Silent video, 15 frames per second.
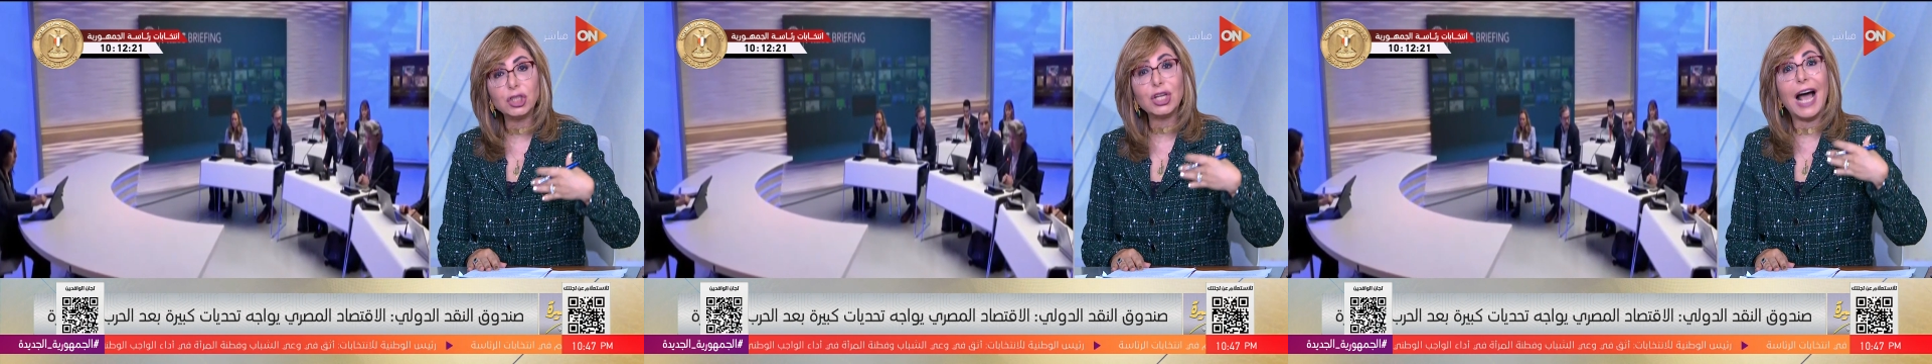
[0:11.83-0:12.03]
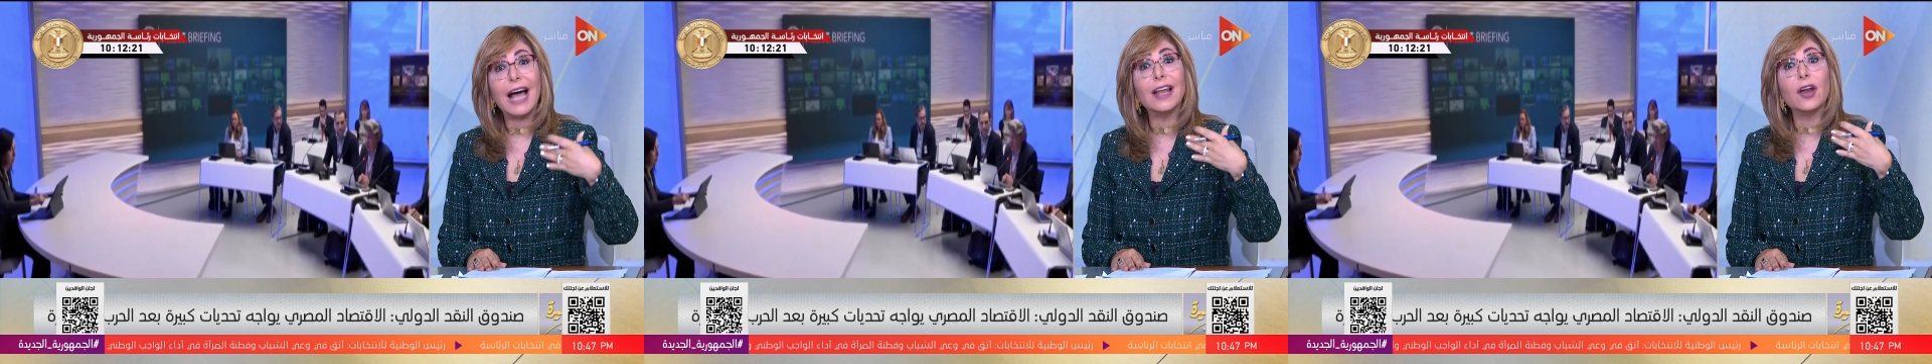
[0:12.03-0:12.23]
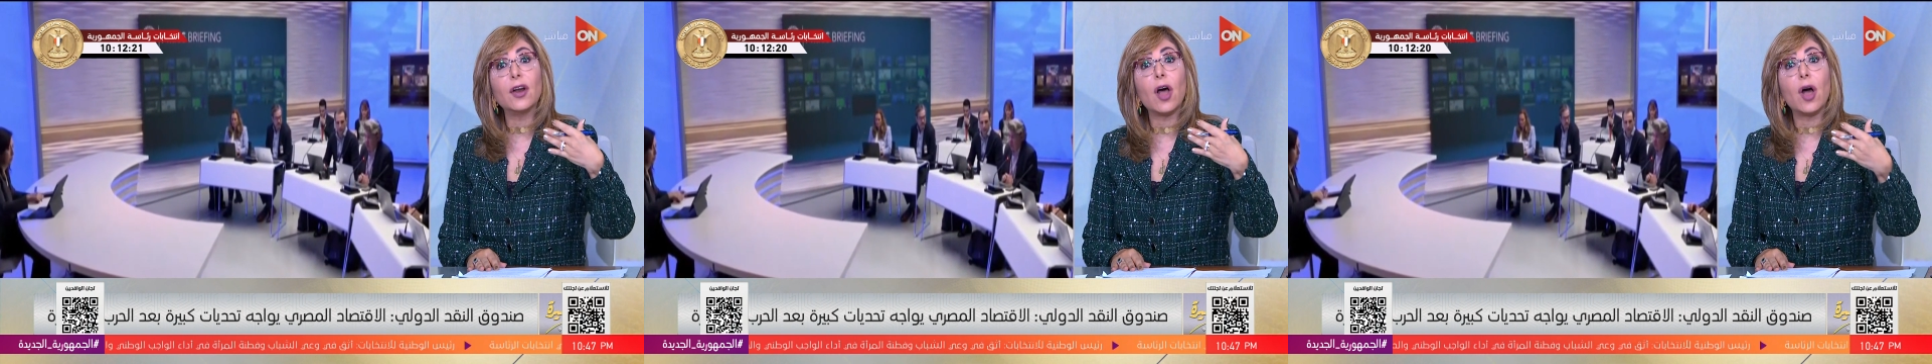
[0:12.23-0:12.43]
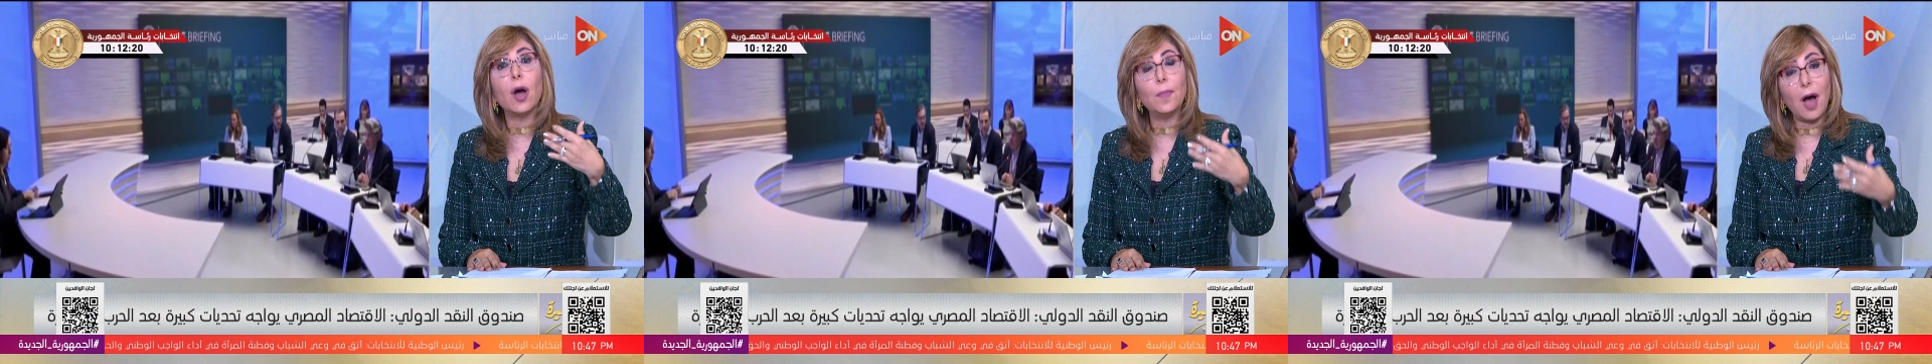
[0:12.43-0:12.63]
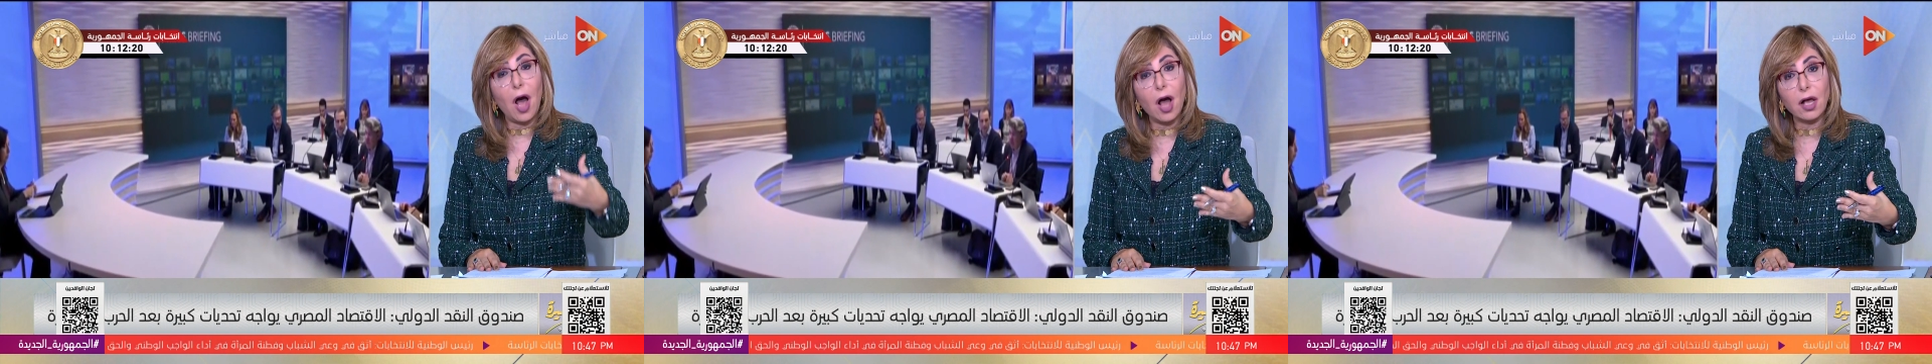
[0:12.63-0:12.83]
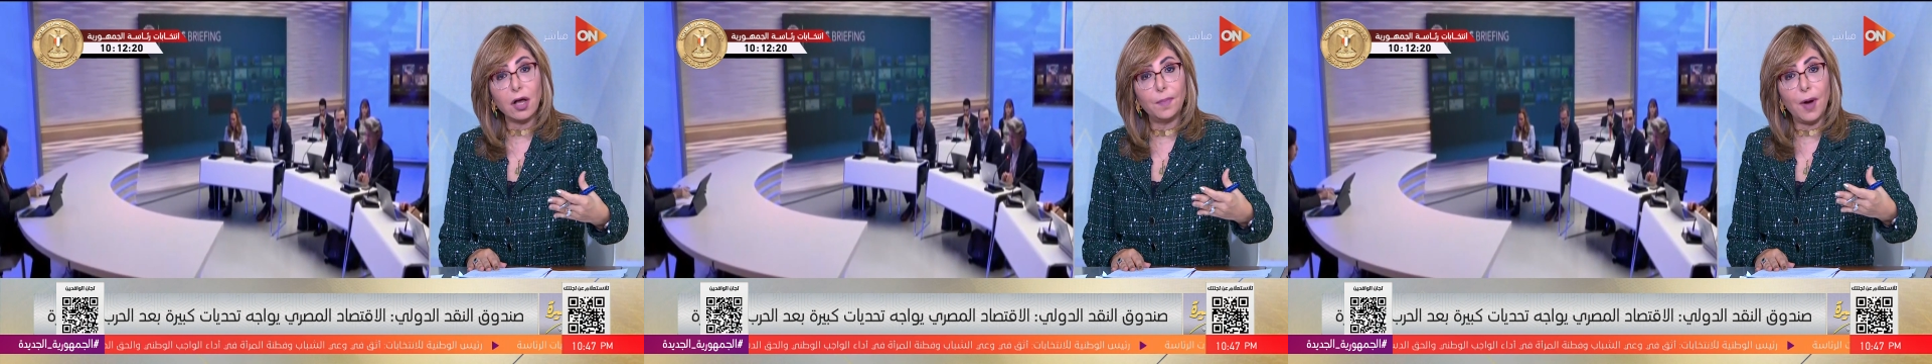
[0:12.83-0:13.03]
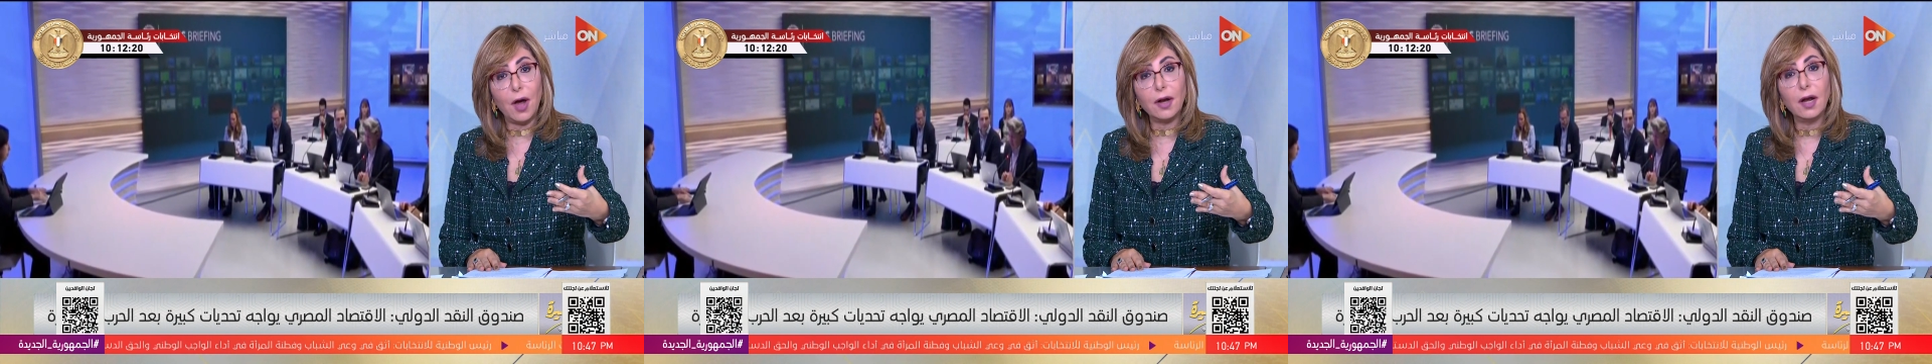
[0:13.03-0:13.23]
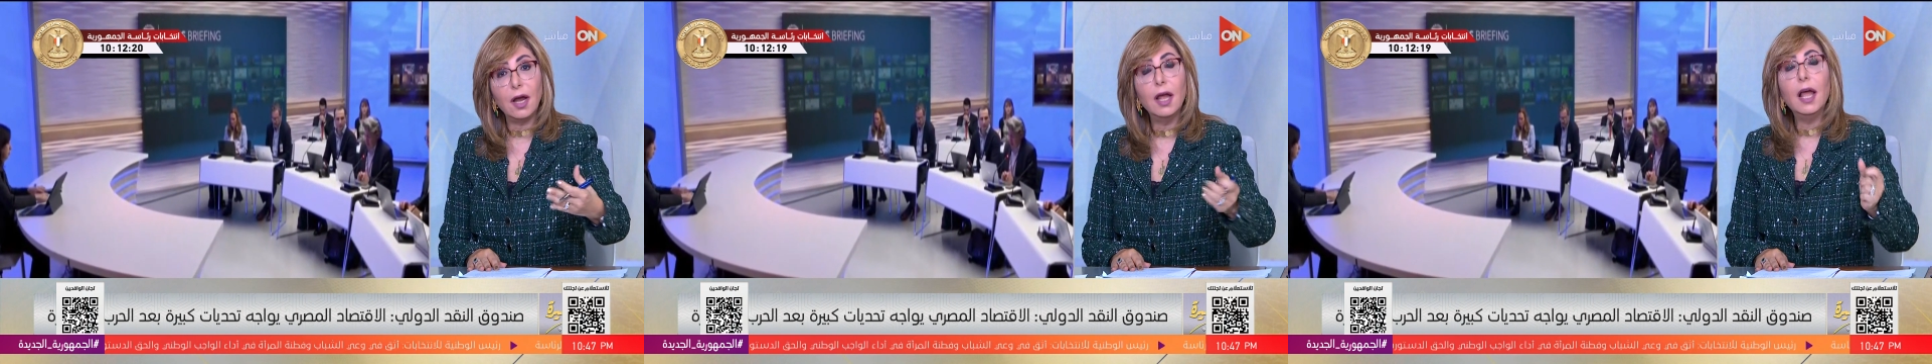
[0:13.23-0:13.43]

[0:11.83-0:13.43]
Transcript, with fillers: على رقم اكبر